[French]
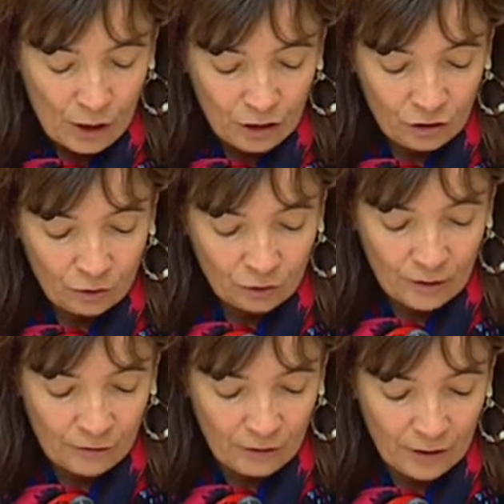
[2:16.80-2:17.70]
chiffre
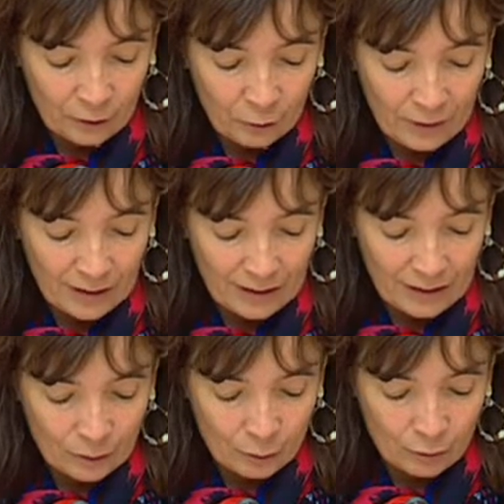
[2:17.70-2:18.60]
d'affaires
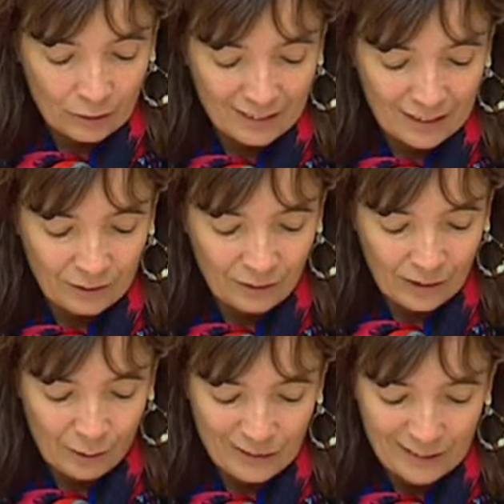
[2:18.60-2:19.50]
2015
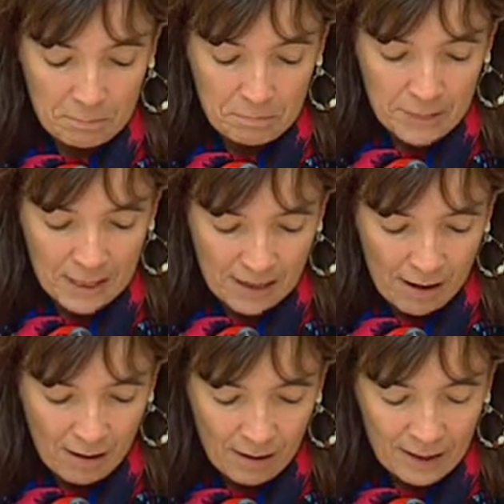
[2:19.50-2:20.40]
64,5
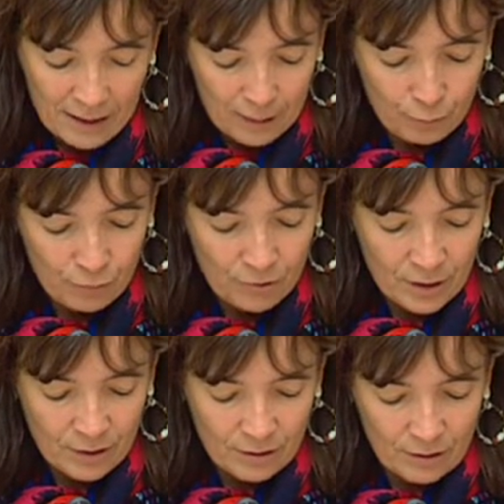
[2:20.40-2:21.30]
milliards. Et
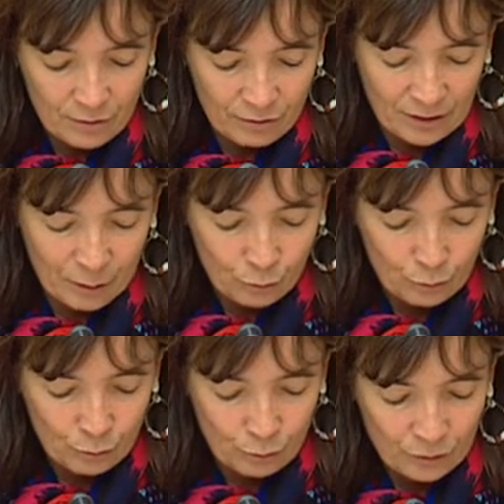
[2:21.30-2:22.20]
puis, euh, vous allez
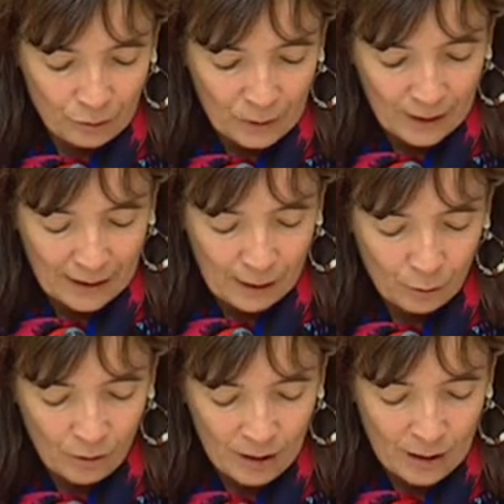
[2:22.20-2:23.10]
nous en parler
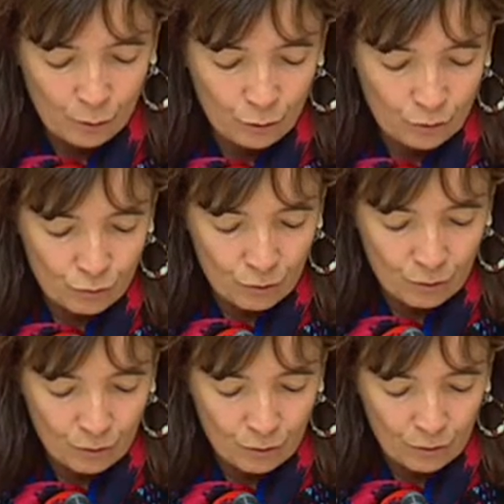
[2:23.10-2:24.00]
également, il y a deux jours,
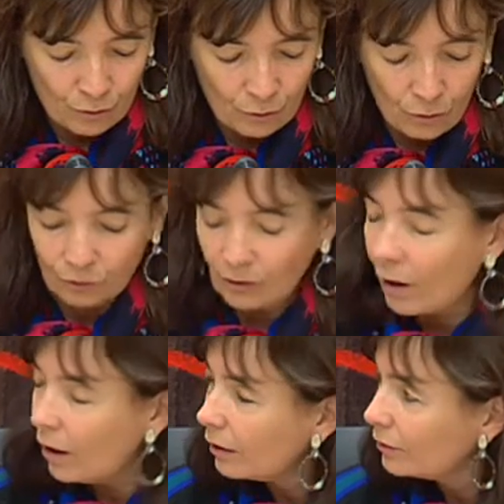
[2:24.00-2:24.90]
euh, un
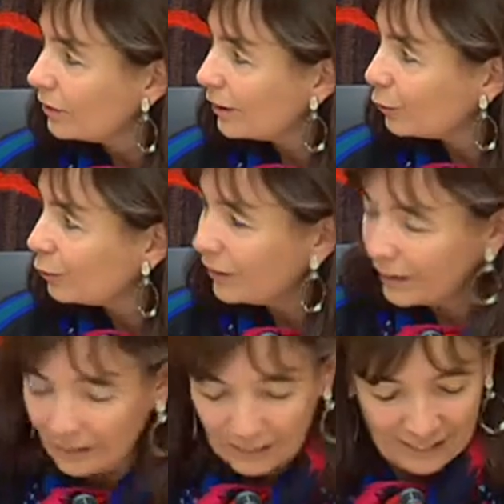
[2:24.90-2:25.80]
contrat de
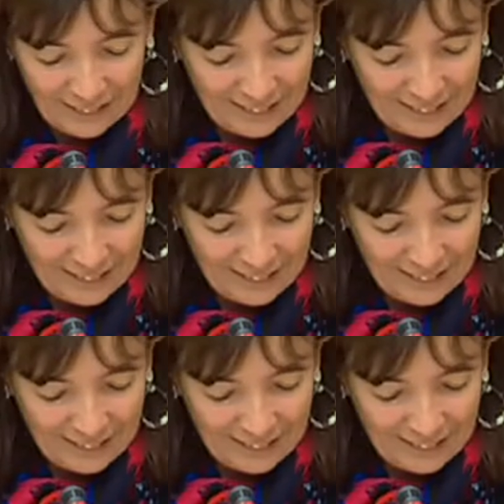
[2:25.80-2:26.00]
80